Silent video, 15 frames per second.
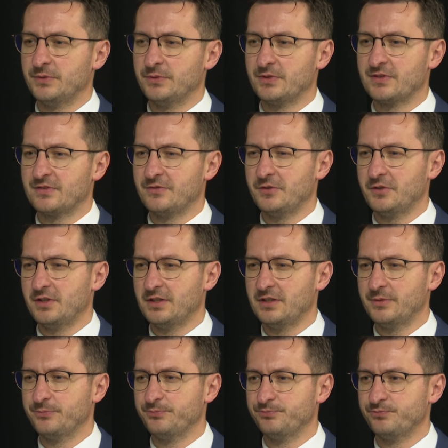swoje,
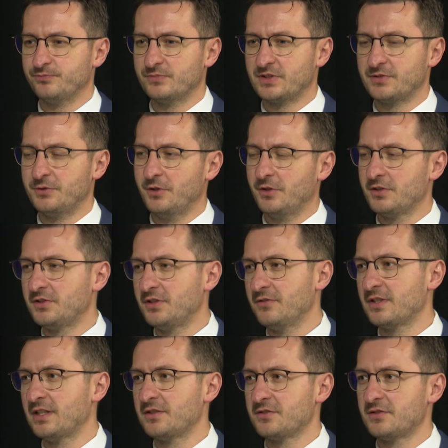m, mm, swój odcień
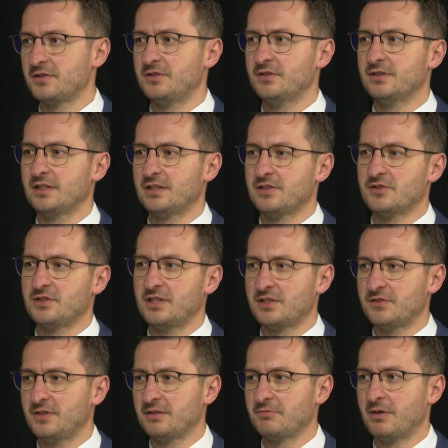w zależności od natężenia
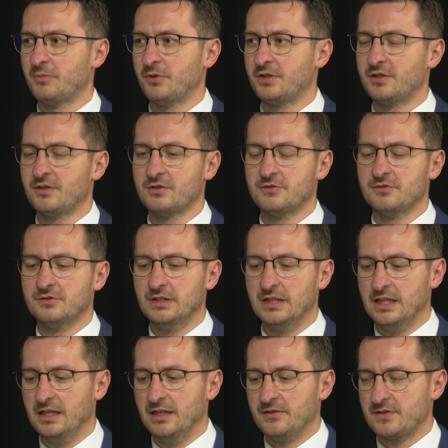światła, pory roku.
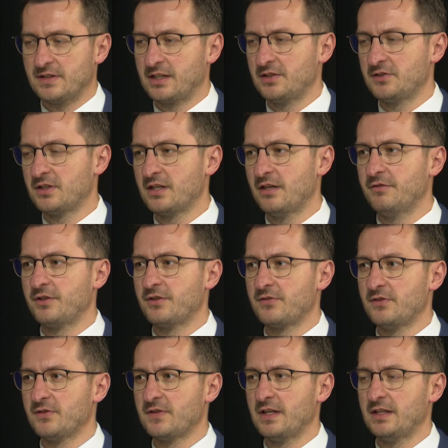Jest takie ciekawe
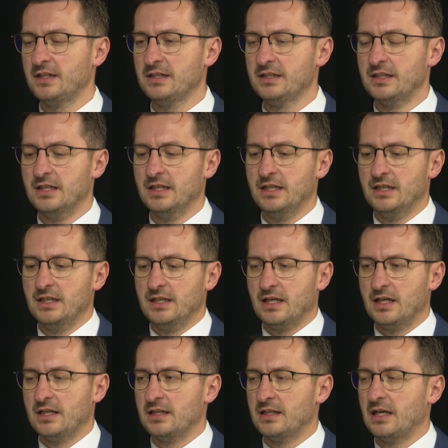rozwiązanie.
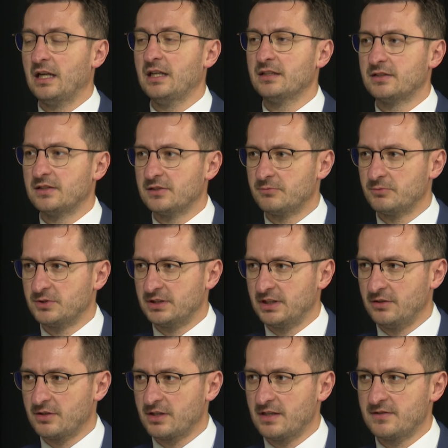E, ale też przy
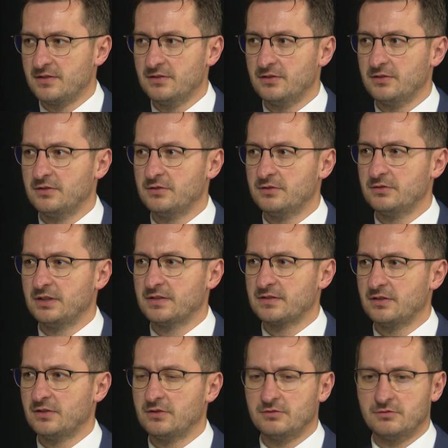tej okazji no, jest
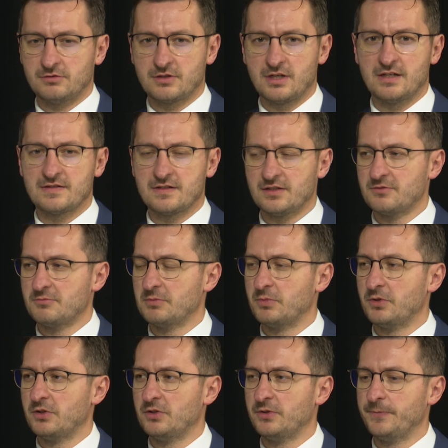to okazja, żeby
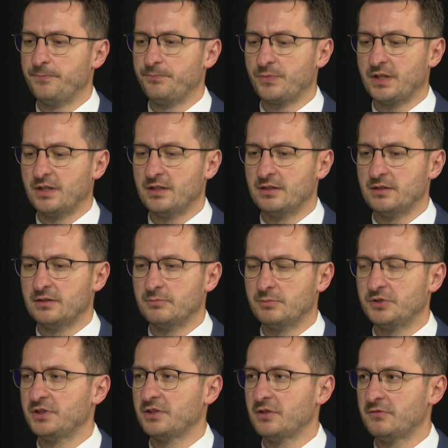po, e,
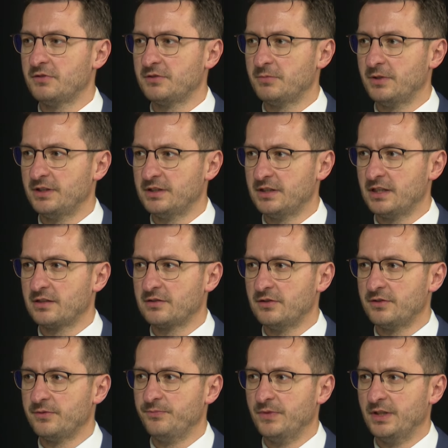podziękować pani
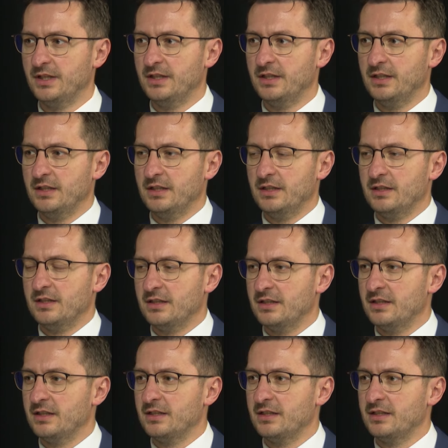dyrektor. Bo to nie jest
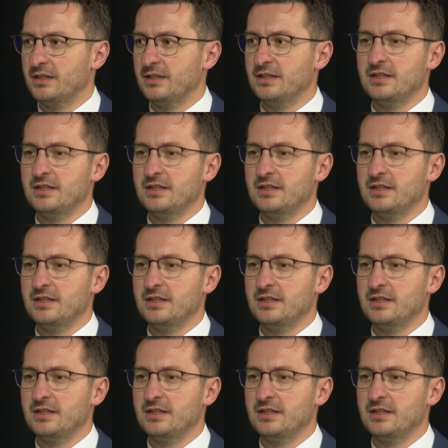e, miejska